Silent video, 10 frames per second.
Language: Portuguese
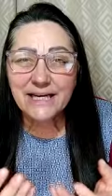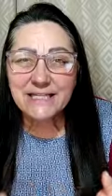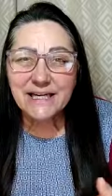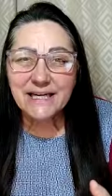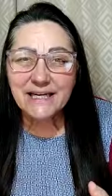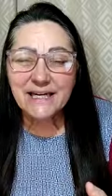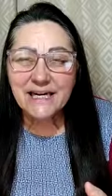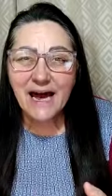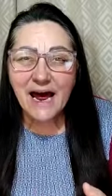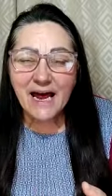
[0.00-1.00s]
traz
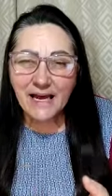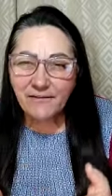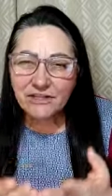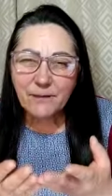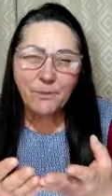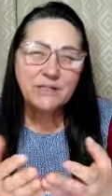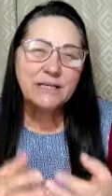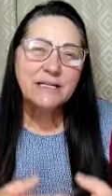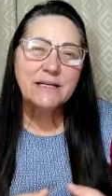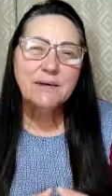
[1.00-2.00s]
alegria, que você
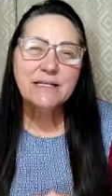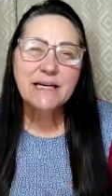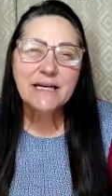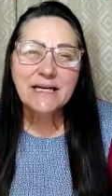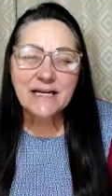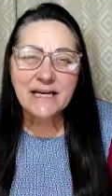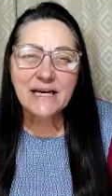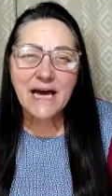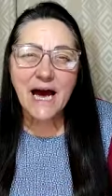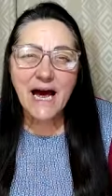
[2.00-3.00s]
possa receber essa
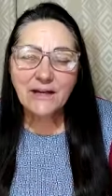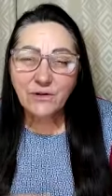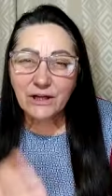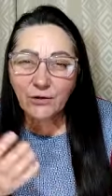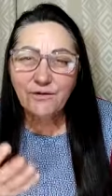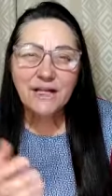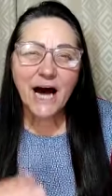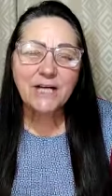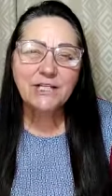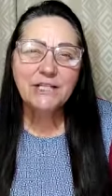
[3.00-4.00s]
alegria da
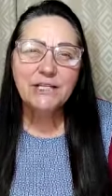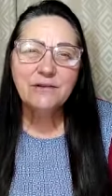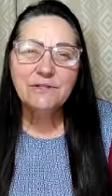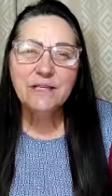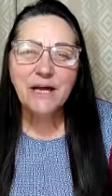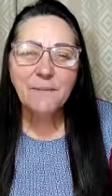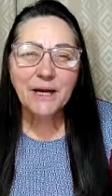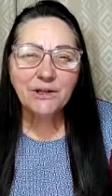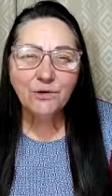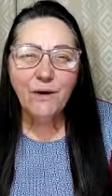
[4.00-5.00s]
novidade de Deus que tem
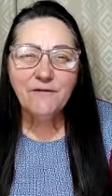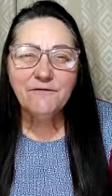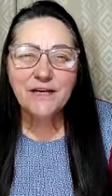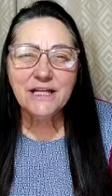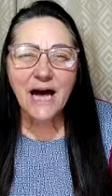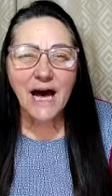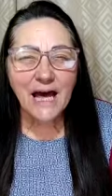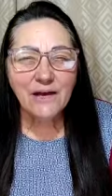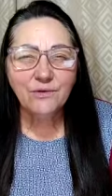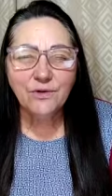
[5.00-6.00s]
para a tua vida
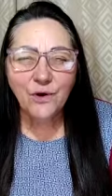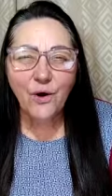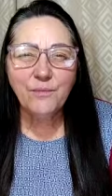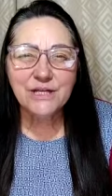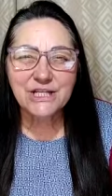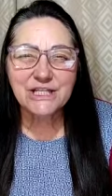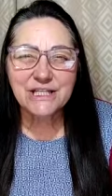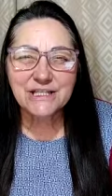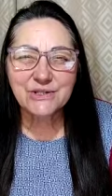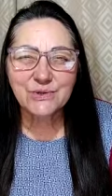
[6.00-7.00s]
em o nome de
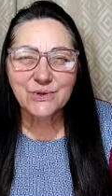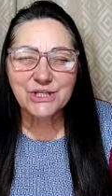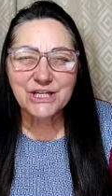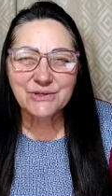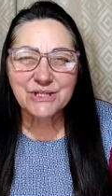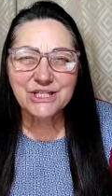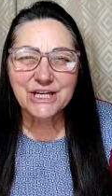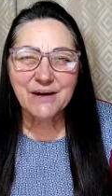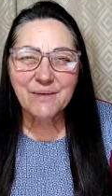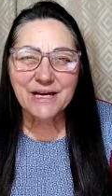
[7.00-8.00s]
Jesus. Jesus
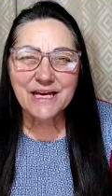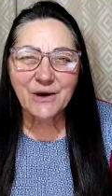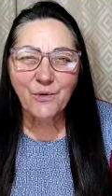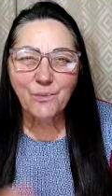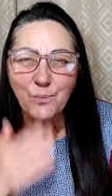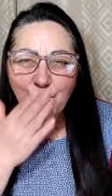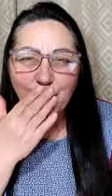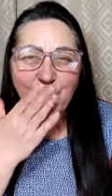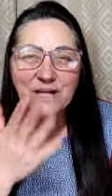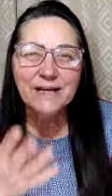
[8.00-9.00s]
te ama e eu
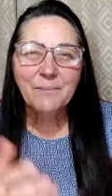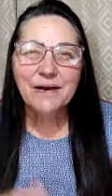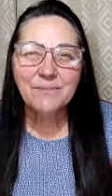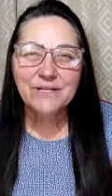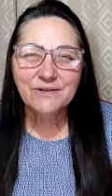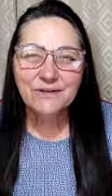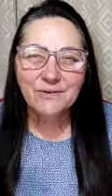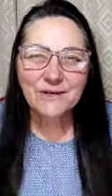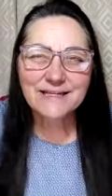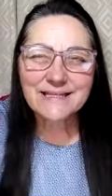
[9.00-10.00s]
também. Um beijo no
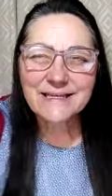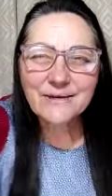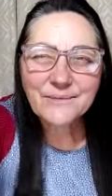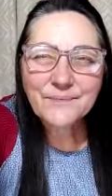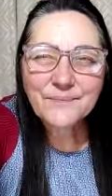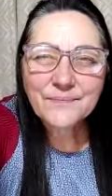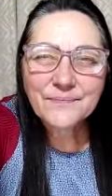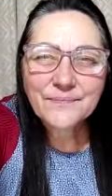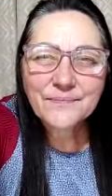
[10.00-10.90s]
teu coração.